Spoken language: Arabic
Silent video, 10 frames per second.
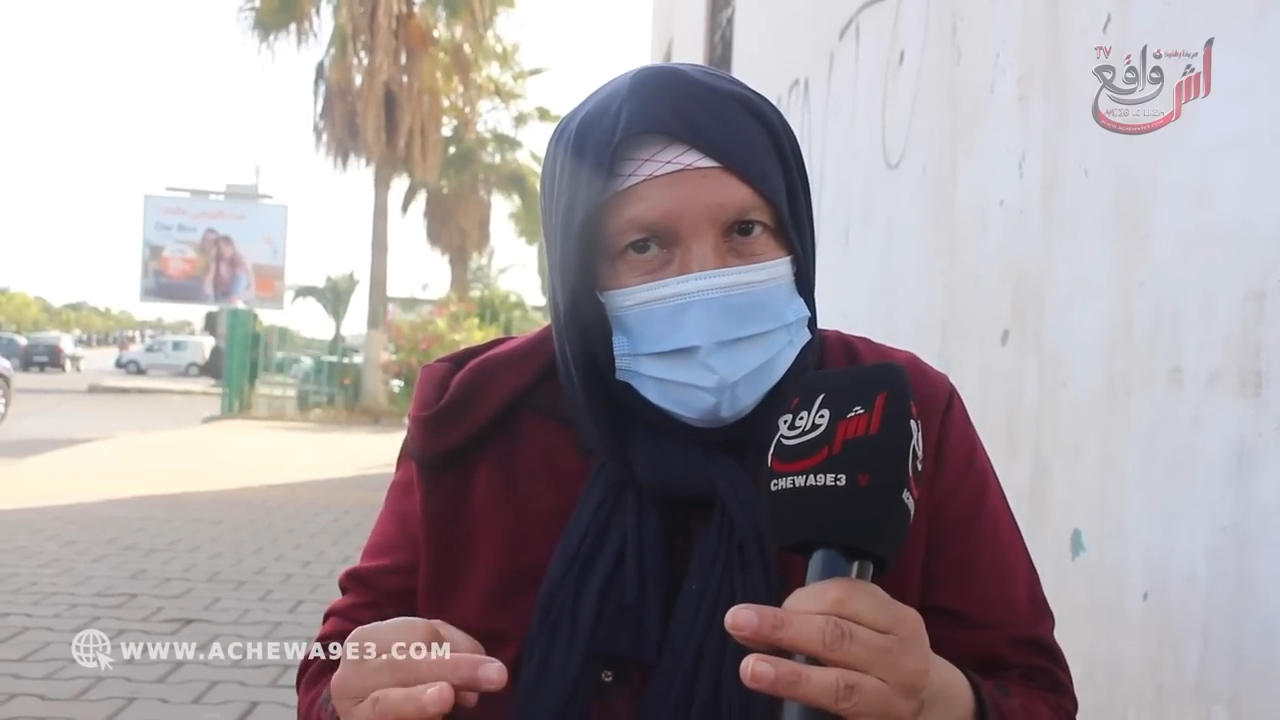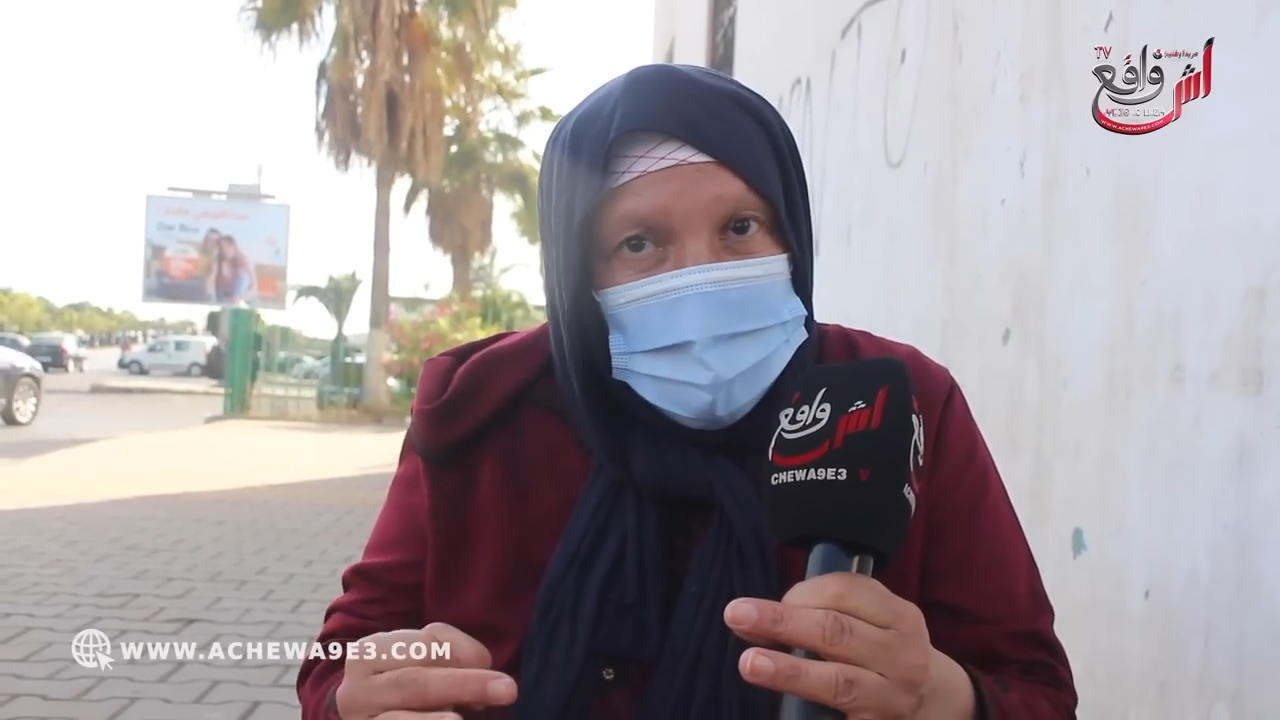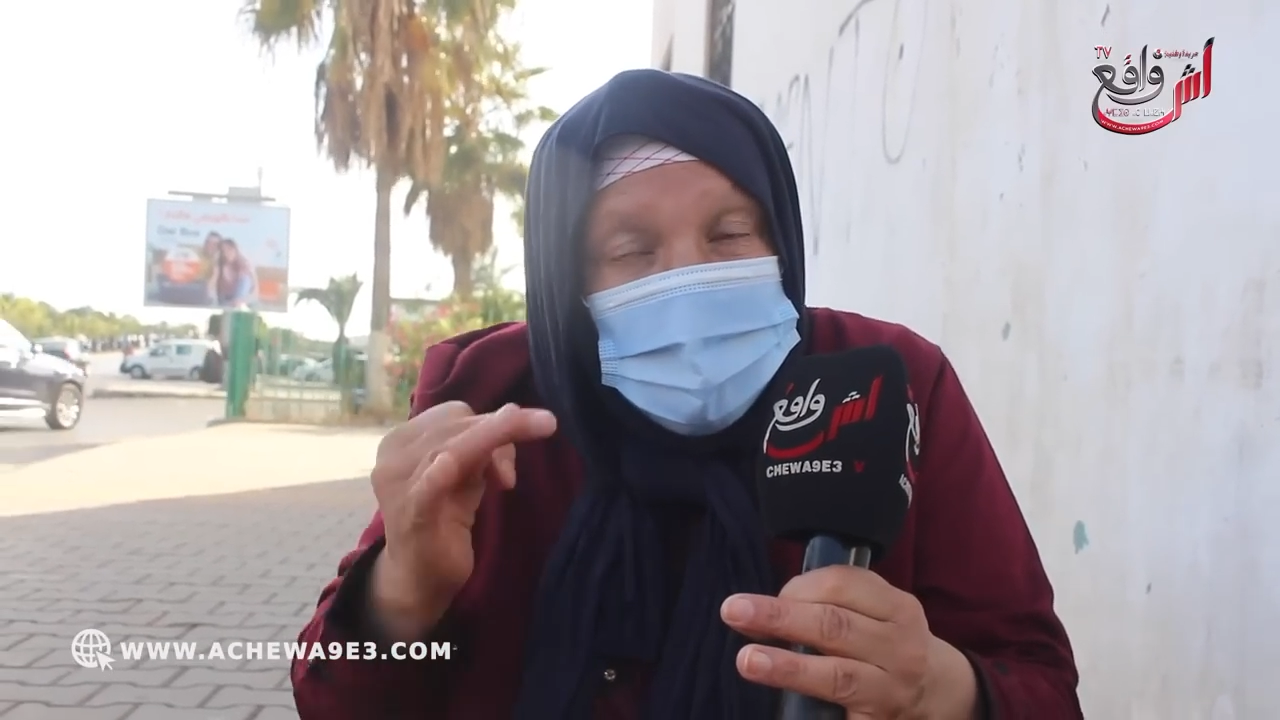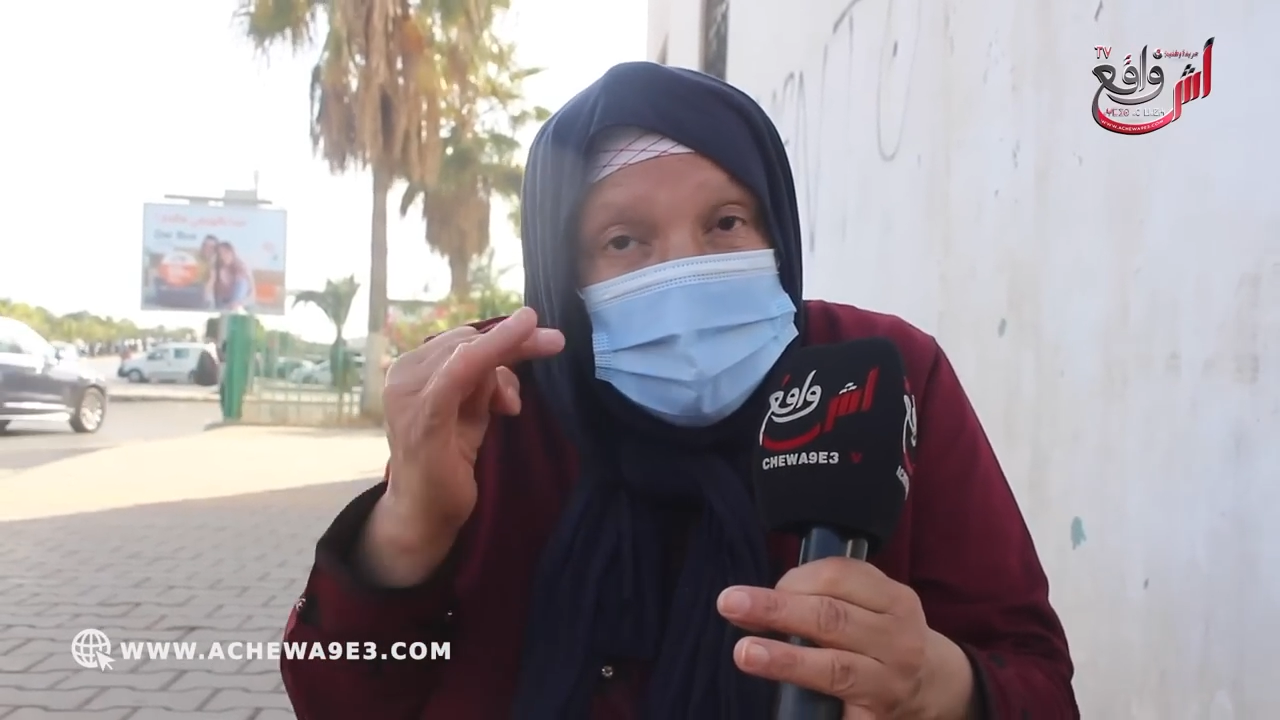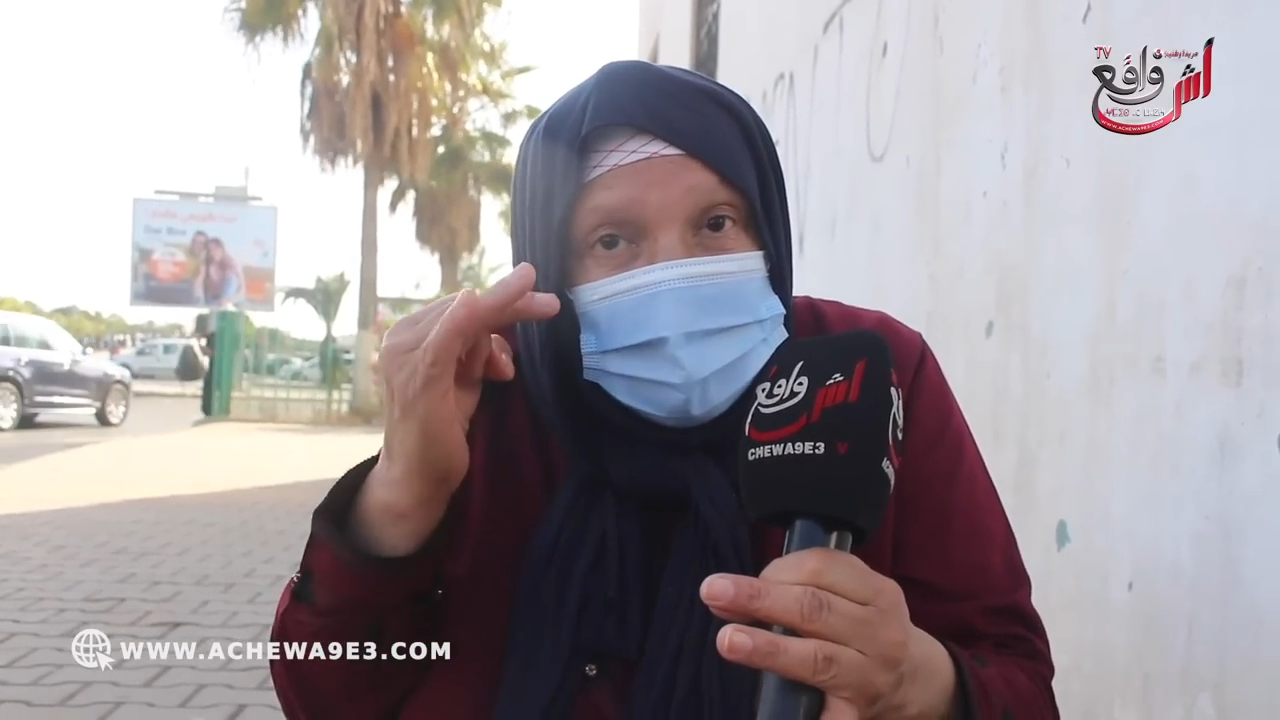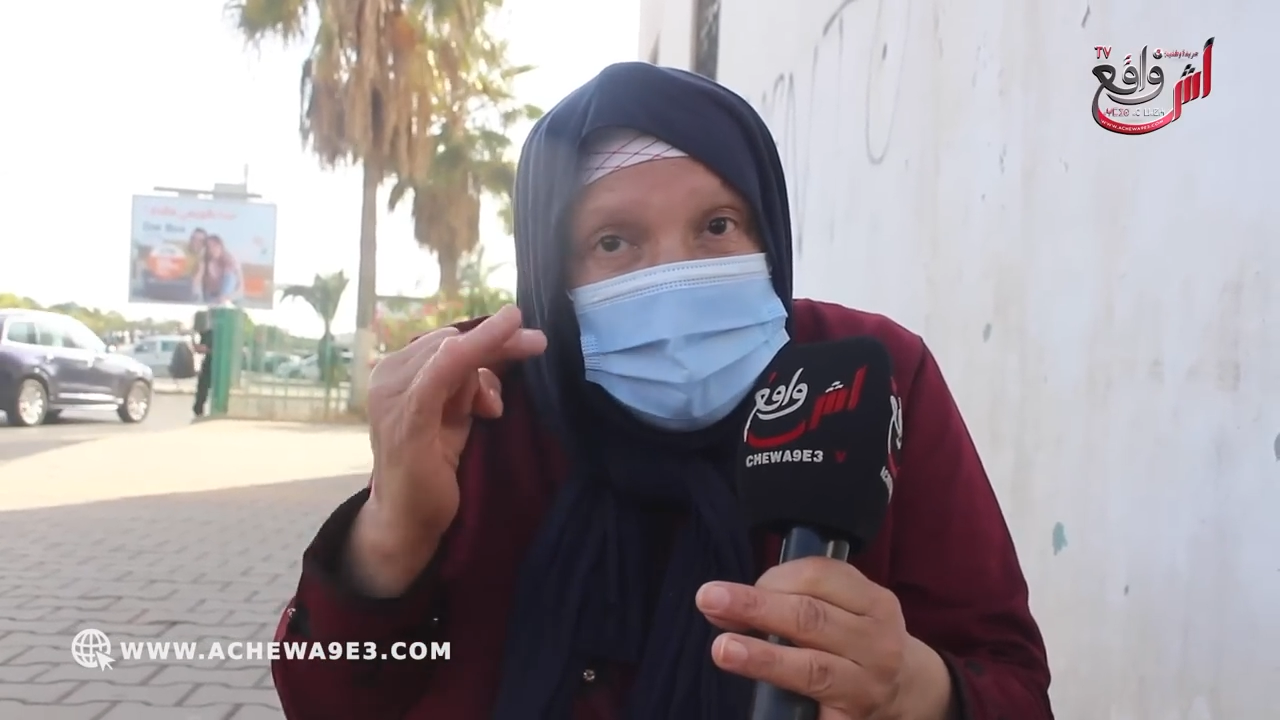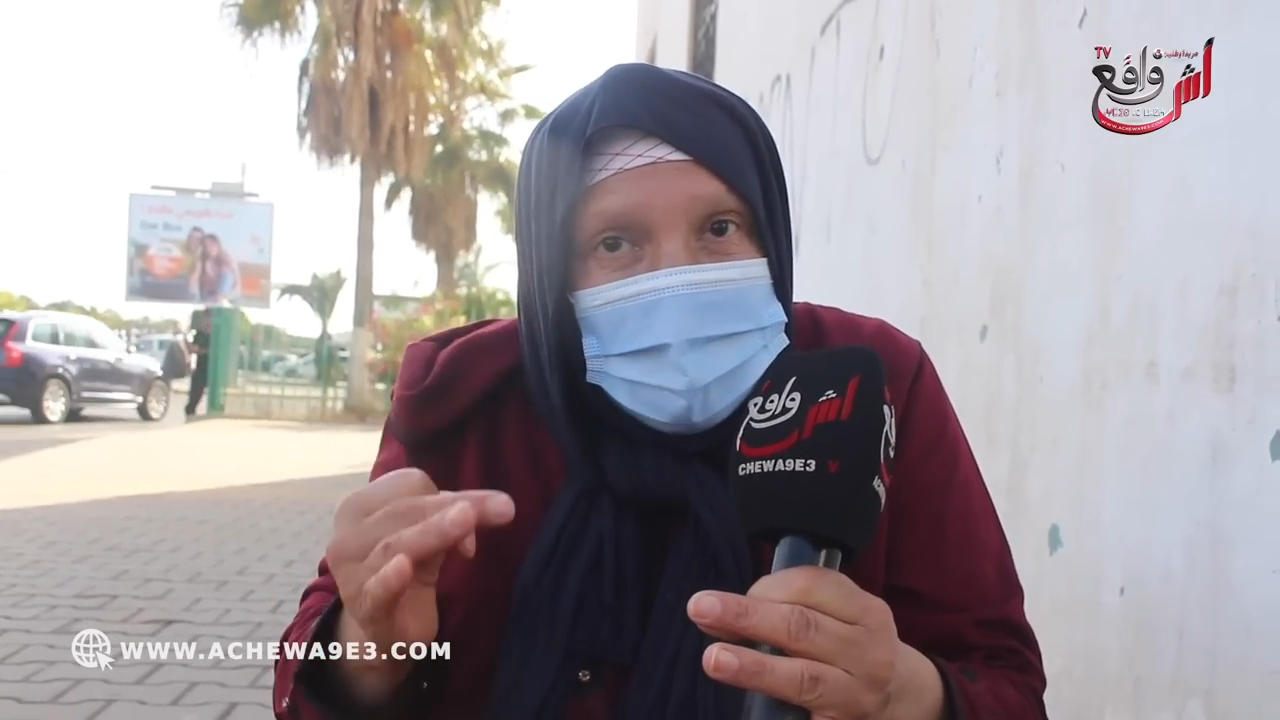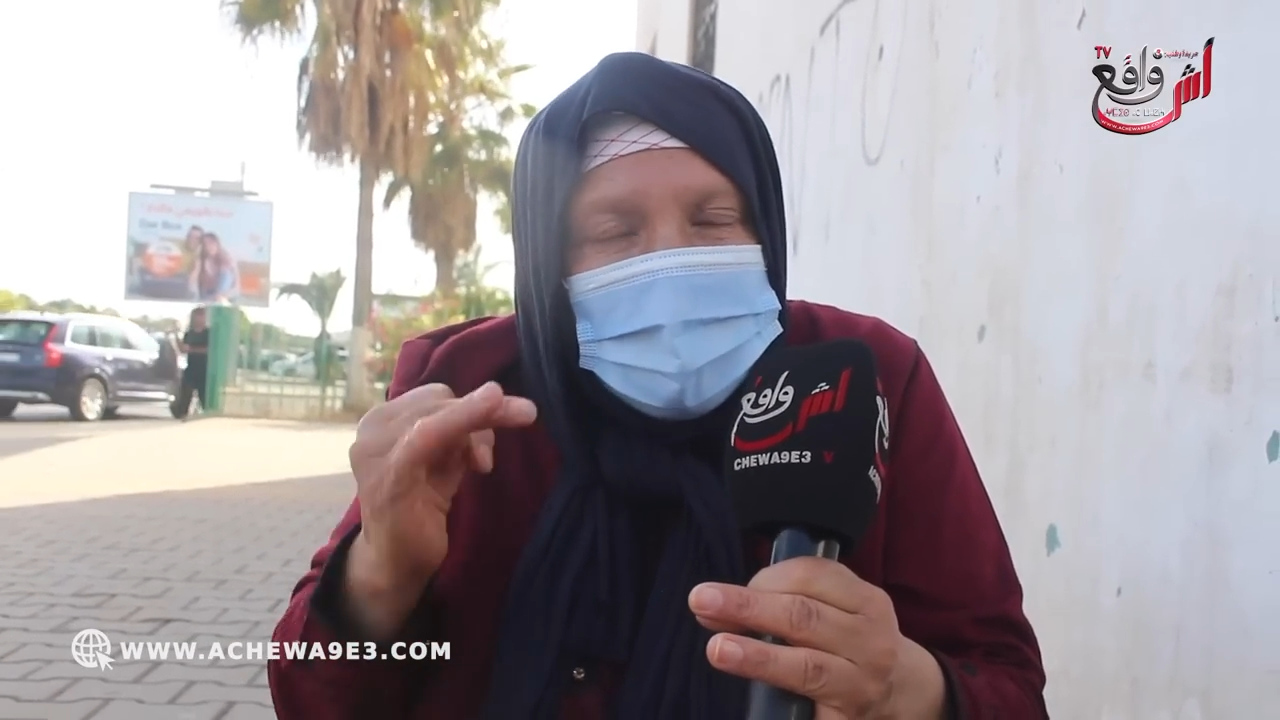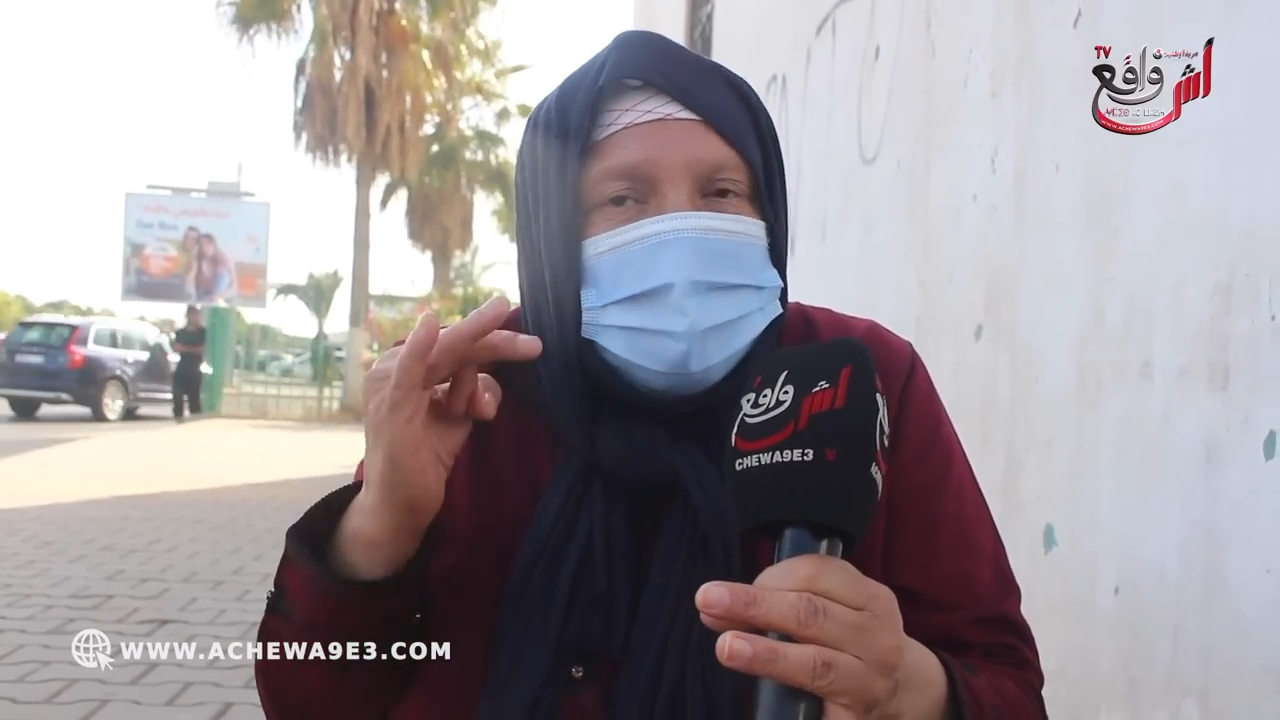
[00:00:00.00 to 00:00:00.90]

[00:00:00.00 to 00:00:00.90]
ينوضوا الجمعيه